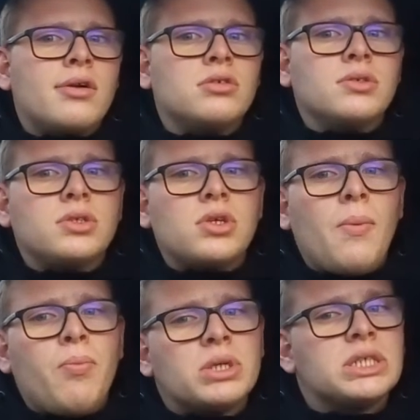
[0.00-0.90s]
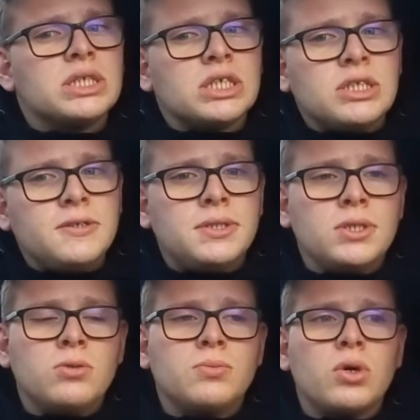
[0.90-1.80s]
Le seul point négatif,
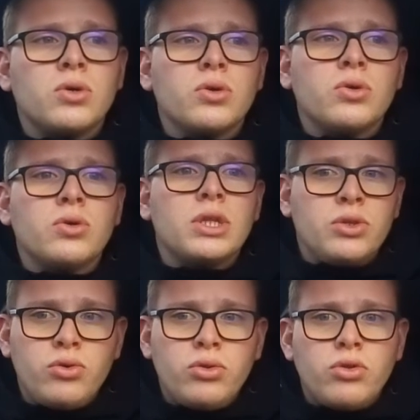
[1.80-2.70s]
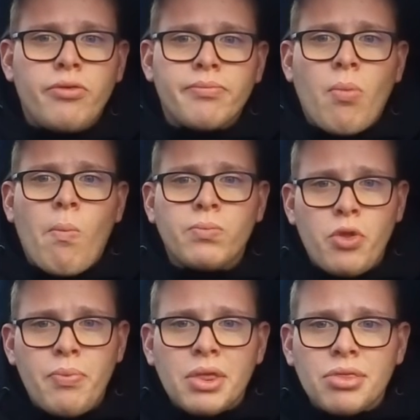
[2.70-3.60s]
c'est le manque euh, d'adultes,
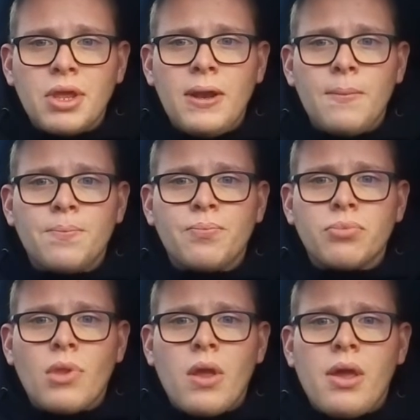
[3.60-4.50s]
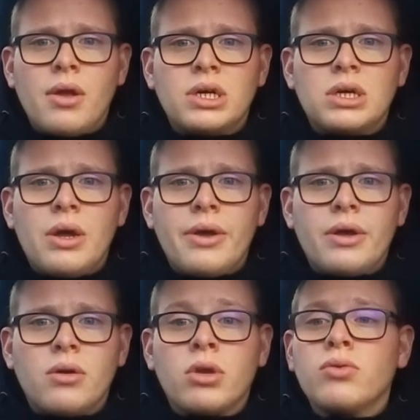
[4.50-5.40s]
de personnel.
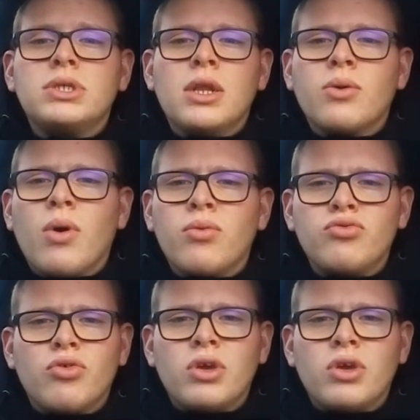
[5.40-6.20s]
en cas où si la Croix-Rouge